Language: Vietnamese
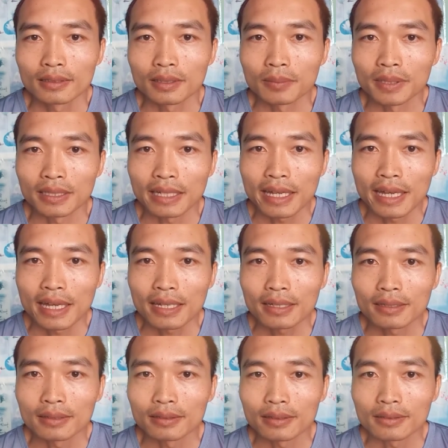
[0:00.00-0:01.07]
thì mình
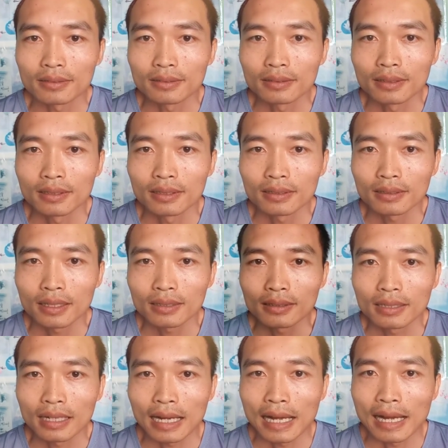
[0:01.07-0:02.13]
nghe được tất
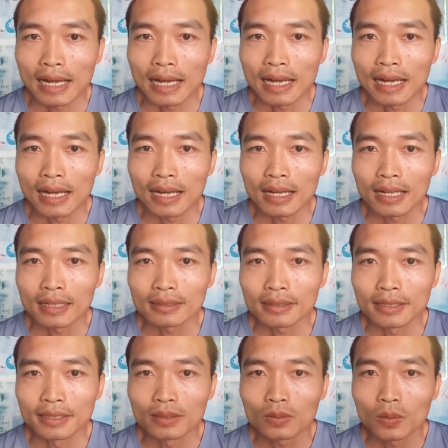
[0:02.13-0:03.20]
cả
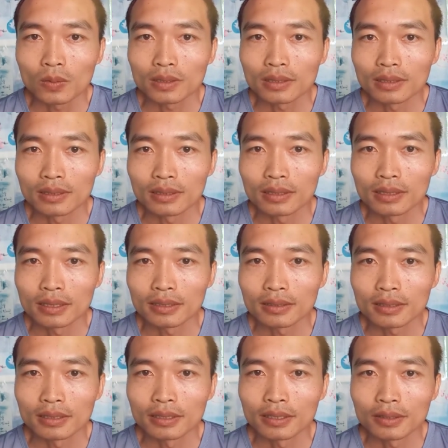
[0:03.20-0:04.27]
tiếng của từng người
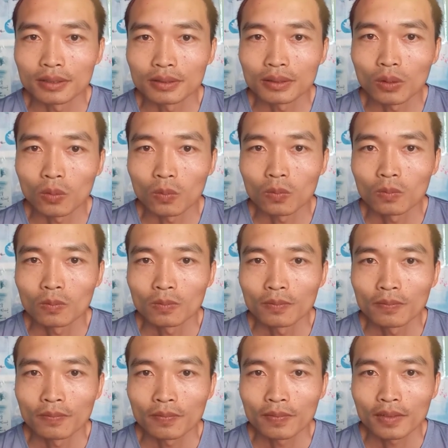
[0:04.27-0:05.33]
từng người tụng.
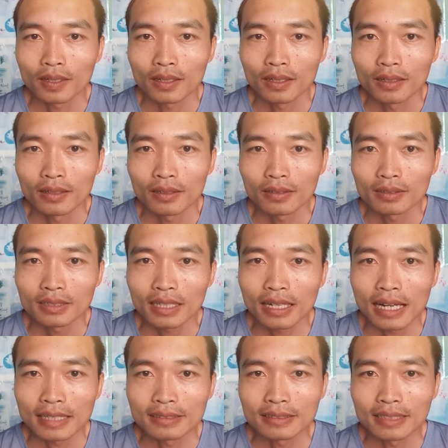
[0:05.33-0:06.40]
Nó
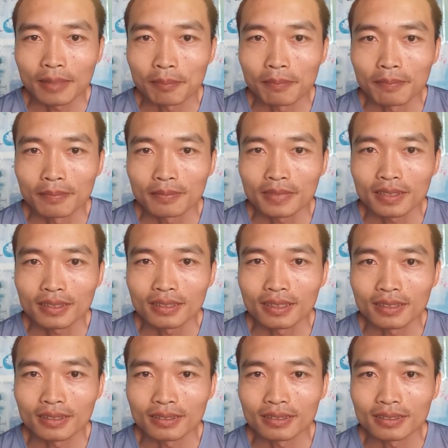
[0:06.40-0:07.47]
rất là chậm, nó
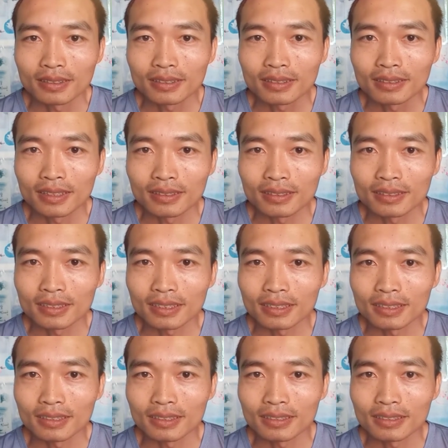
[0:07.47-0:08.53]
từng từng
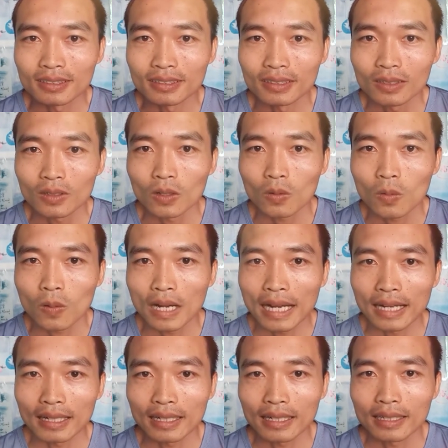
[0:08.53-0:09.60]
chữ từng chữ nó có
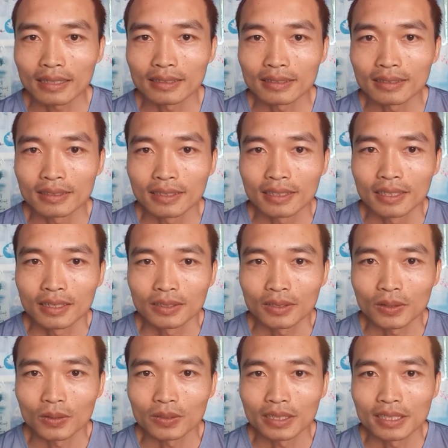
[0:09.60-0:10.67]
khoảng,
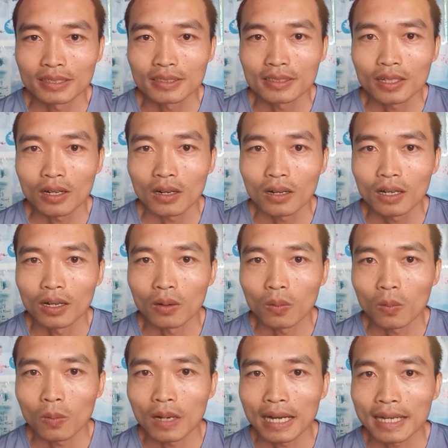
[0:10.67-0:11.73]
rồi tiếng gió ở
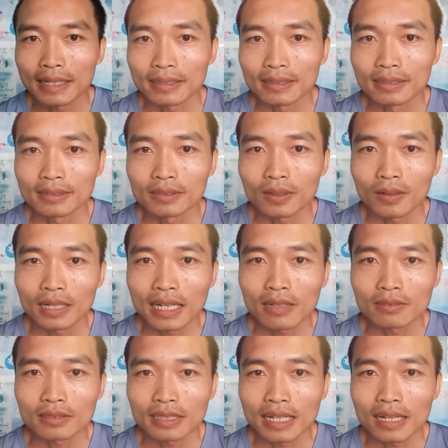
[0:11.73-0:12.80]
ngoài, tiếng gió
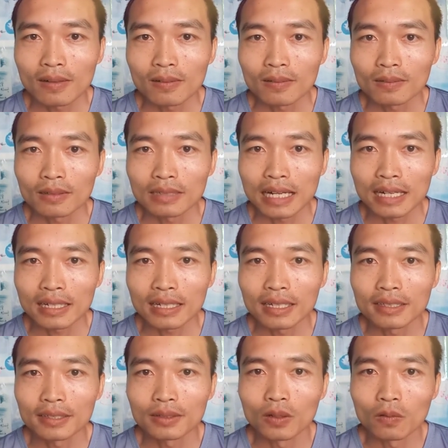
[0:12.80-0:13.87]
lao xao, lá
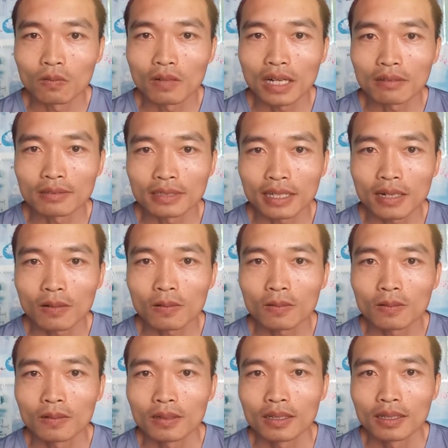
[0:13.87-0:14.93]
cây đụng vào
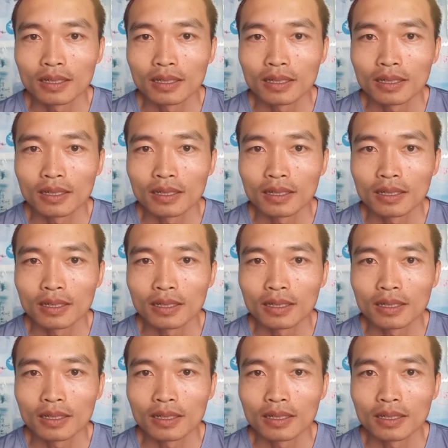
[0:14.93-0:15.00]
nhau,